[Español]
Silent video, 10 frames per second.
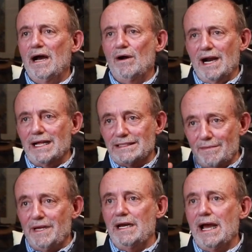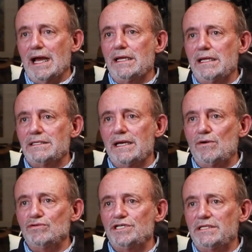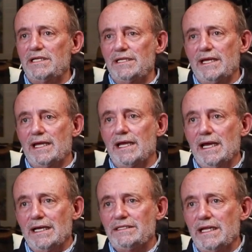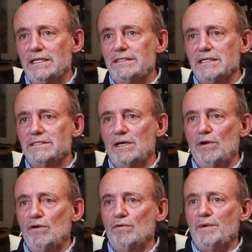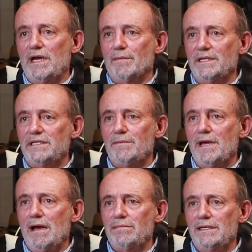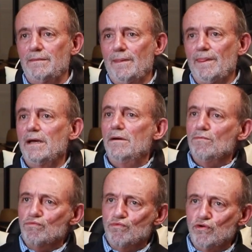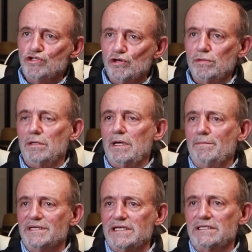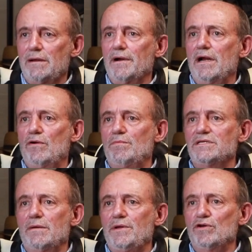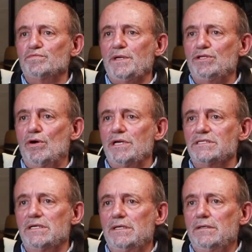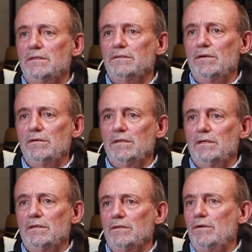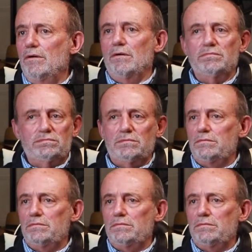Ahora, también hay que ser consciente de que tienes que hacerlo económicamente viable. Mucho empecé a trabajar con mis amigos pintores, ¿no? Con,